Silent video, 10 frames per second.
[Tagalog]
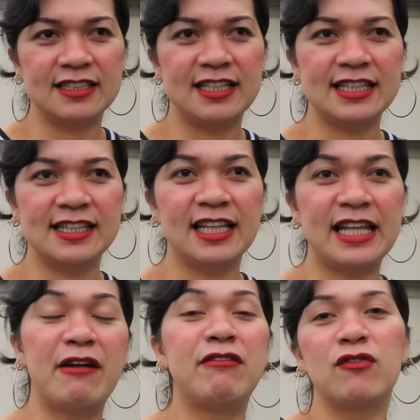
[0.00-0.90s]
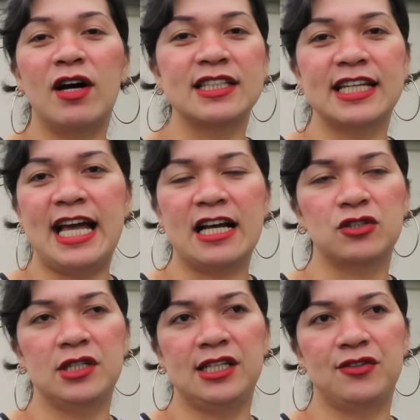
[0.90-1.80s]
that not everyone can
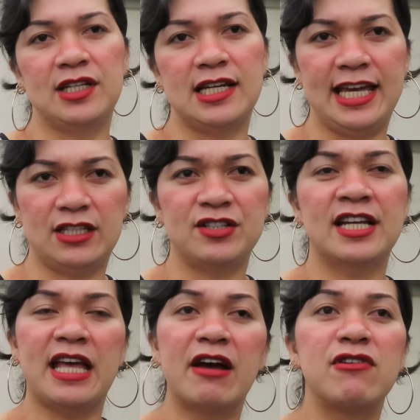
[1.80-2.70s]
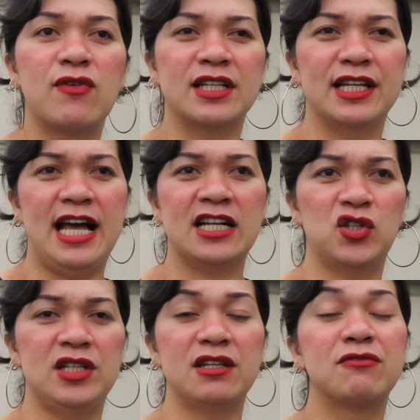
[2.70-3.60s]
actually relate or not everyone can
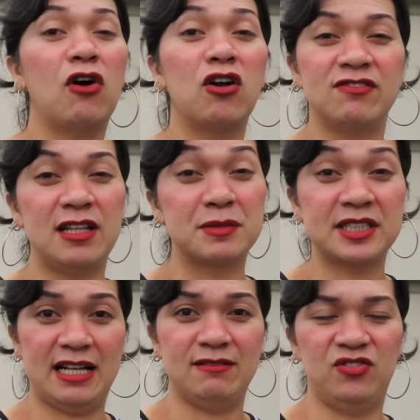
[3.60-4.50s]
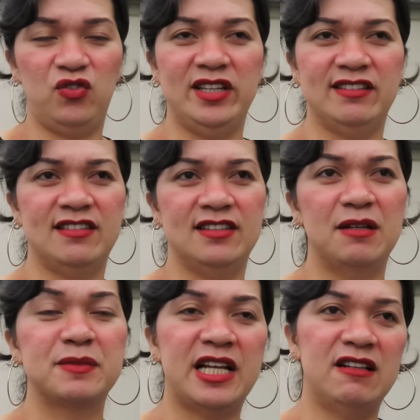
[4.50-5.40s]
actually involve themselves with
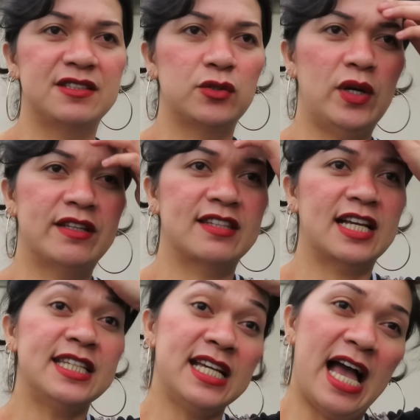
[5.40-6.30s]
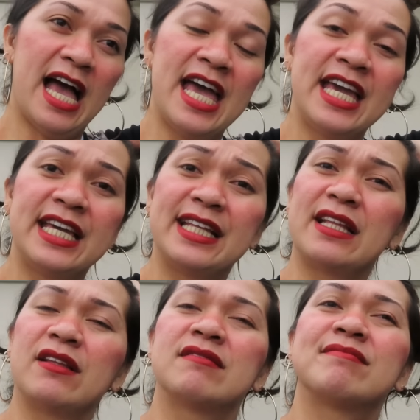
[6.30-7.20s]
themselves with kasi nga
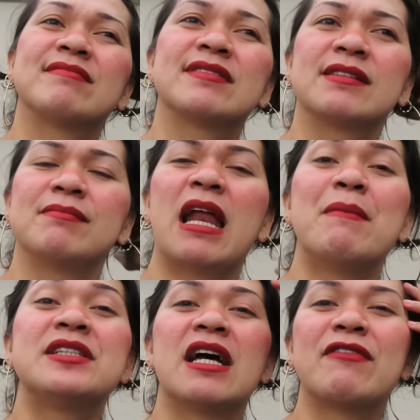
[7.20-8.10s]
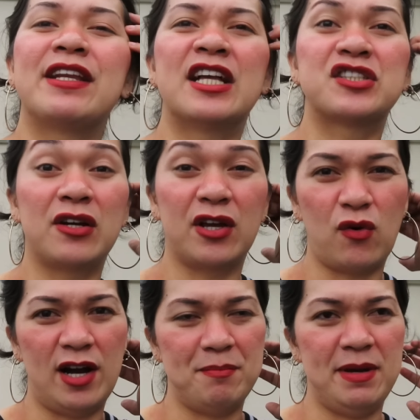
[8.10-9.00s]
marami siyang financial
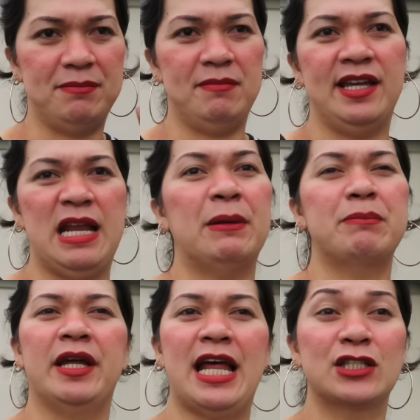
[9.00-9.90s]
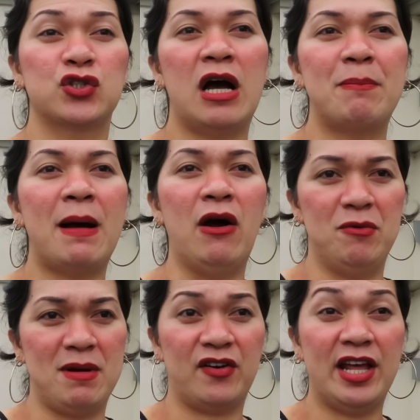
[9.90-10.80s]
requirement. May dapat may rancho ka pa
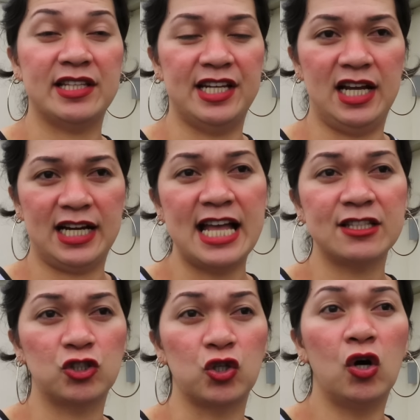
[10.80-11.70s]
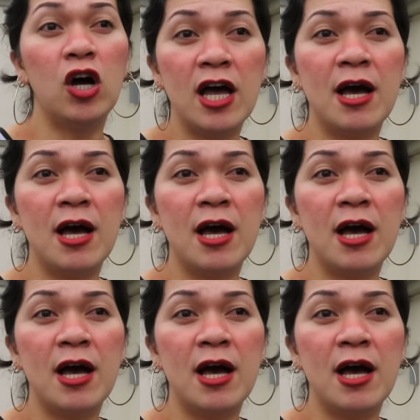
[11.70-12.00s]
or magrent ka ng rancho